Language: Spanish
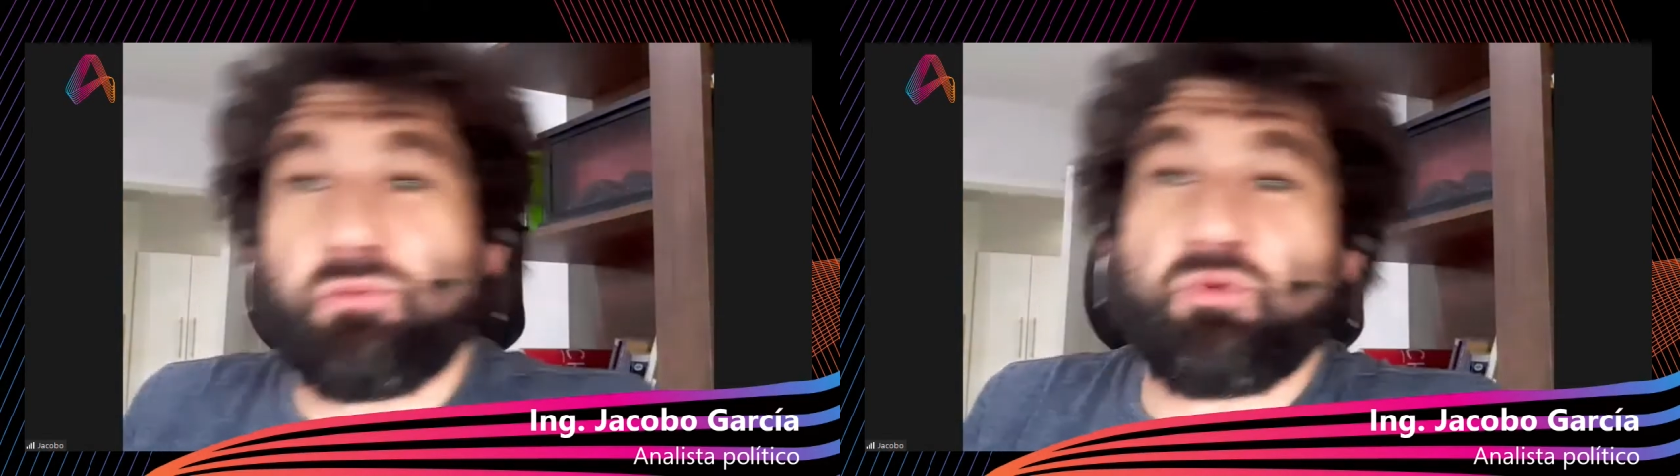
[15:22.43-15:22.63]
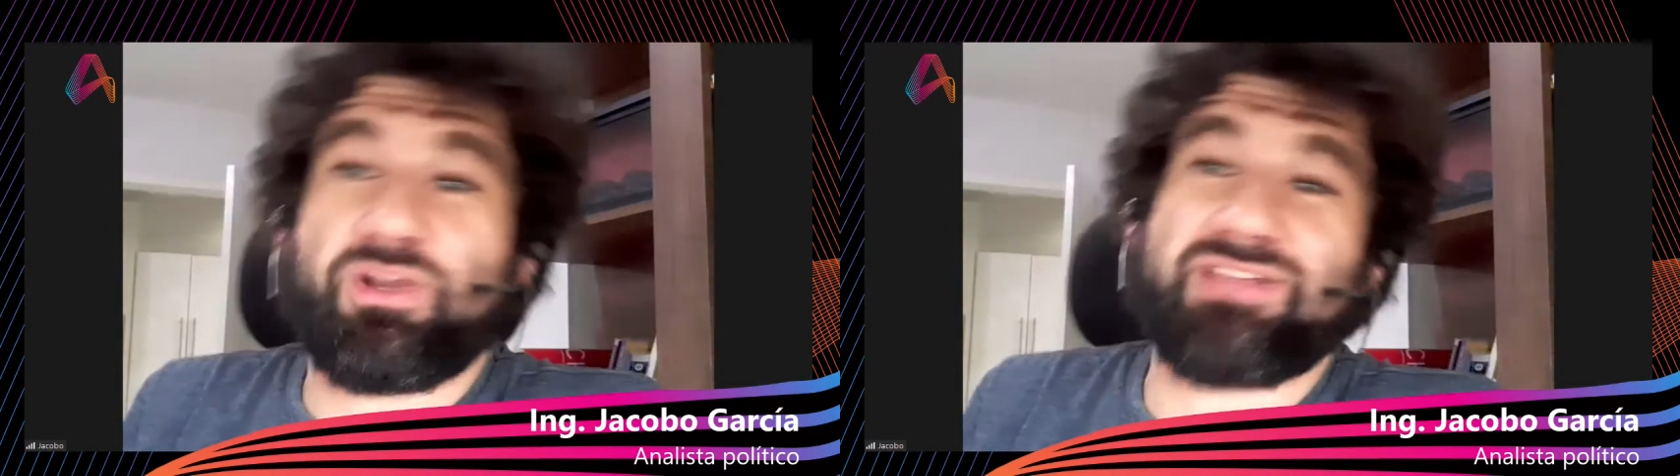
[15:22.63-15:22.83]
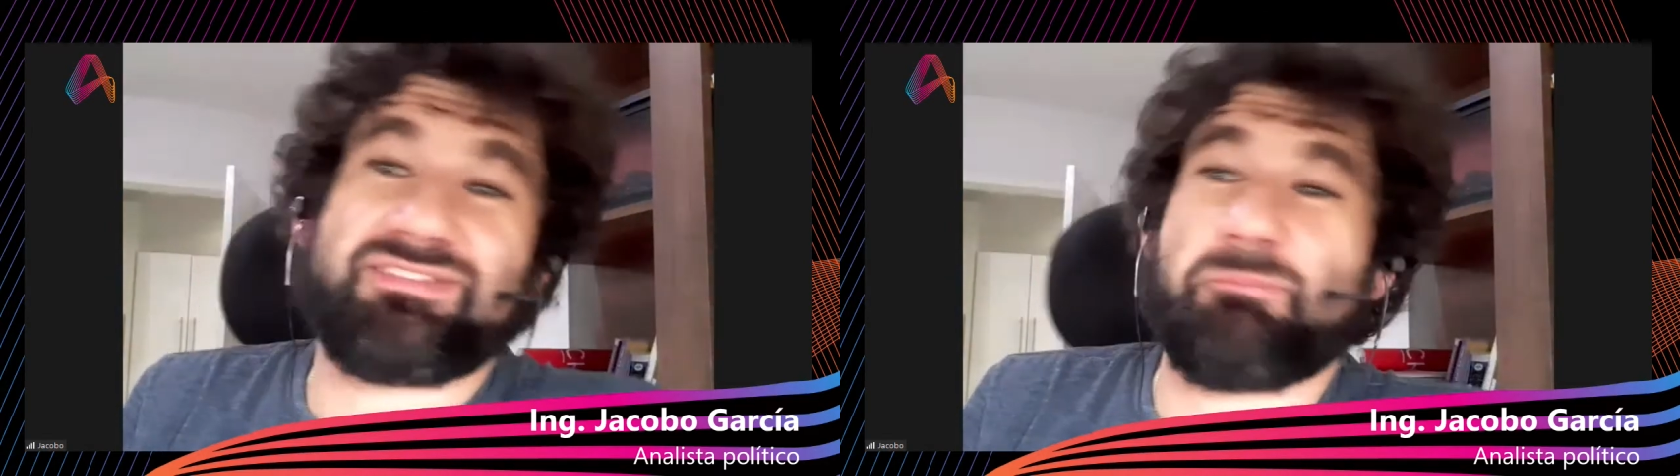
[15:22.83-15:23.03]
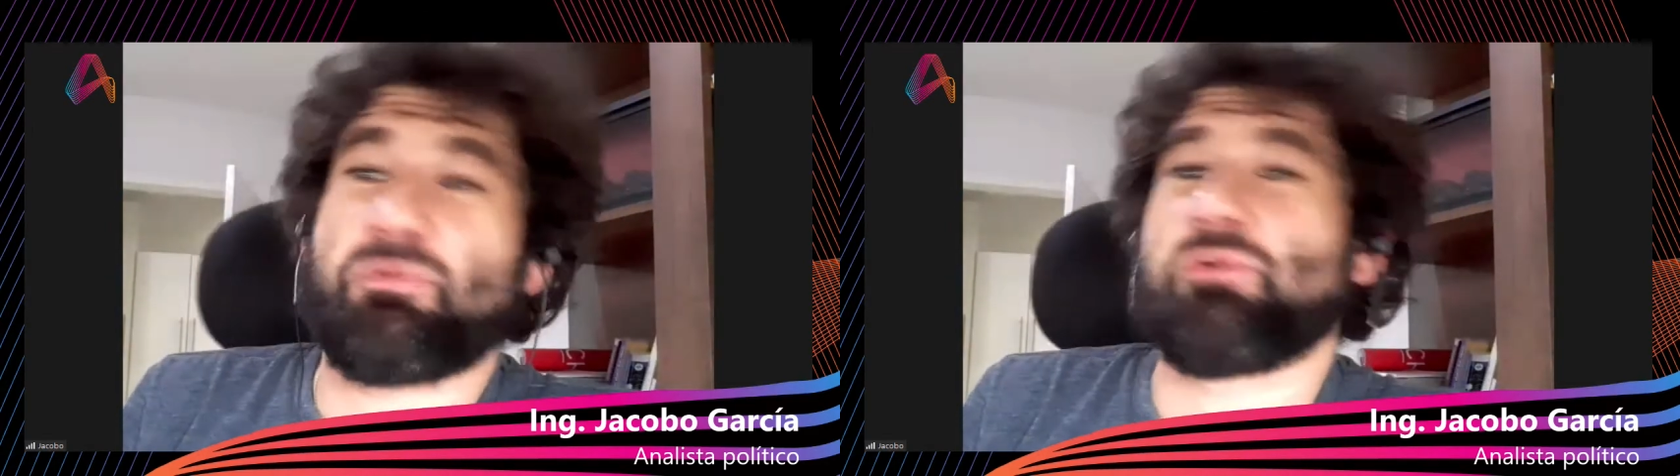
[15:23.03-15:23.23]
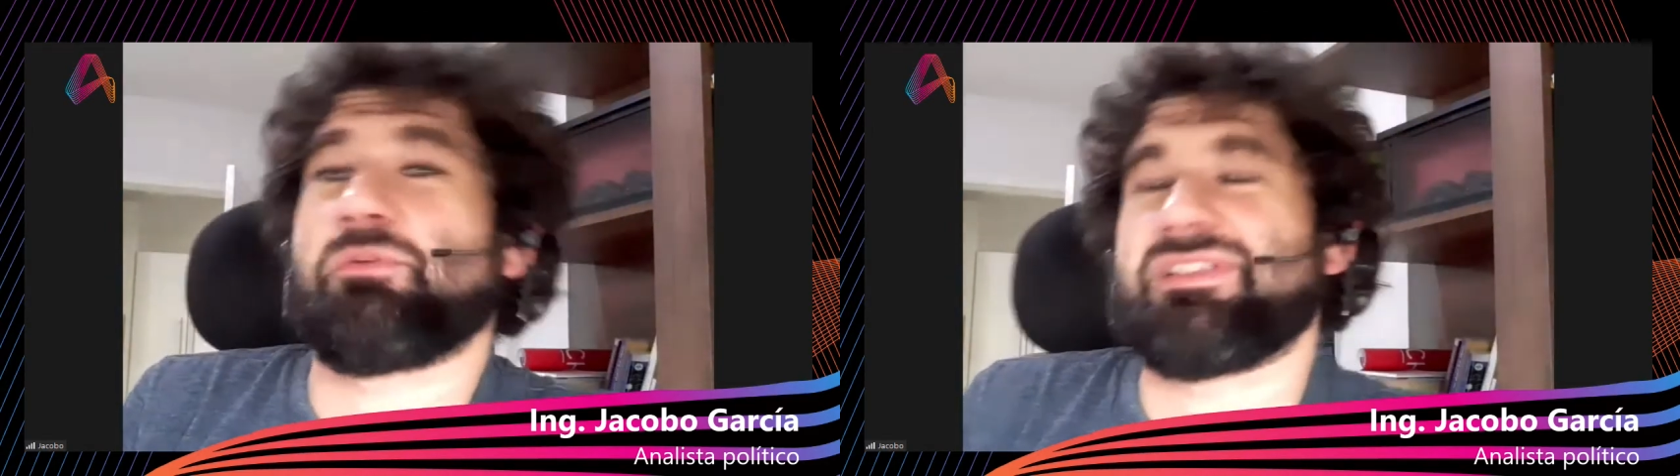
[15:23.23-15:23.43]
comunista,
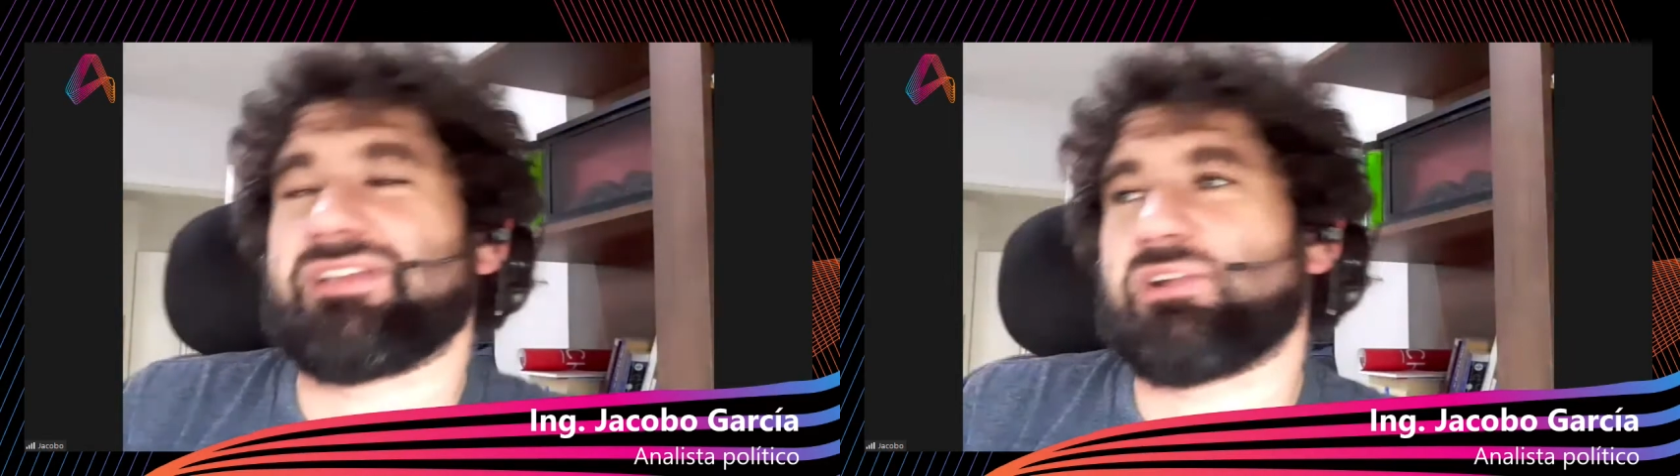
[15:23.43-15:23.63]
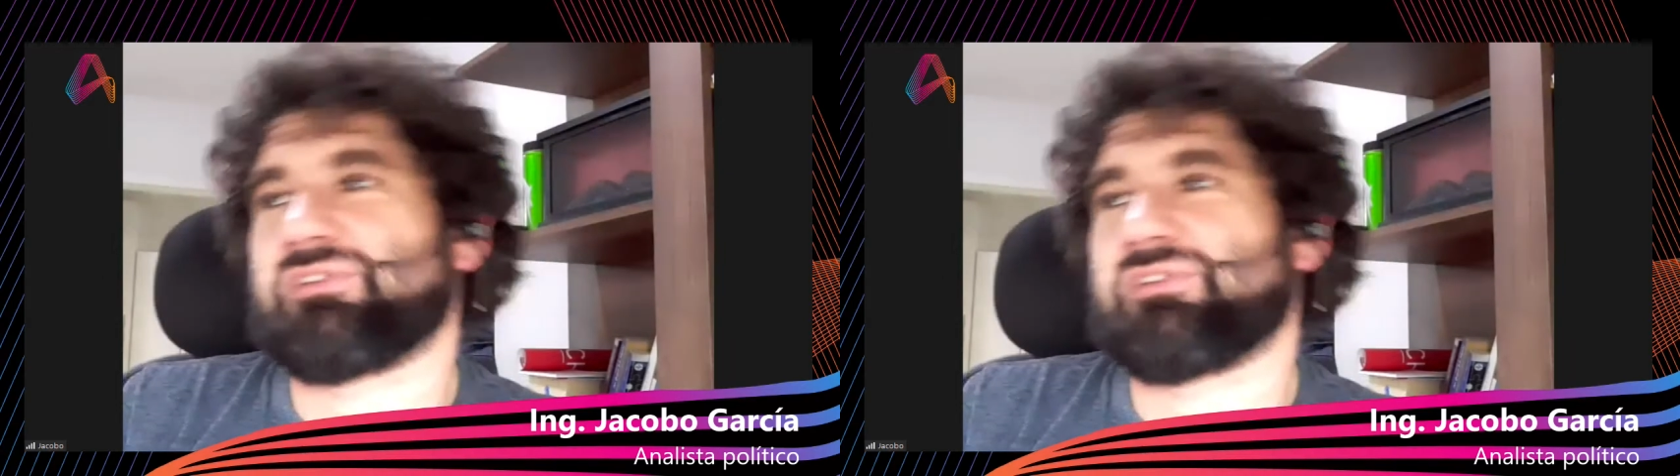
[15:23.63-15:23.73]
podemos meter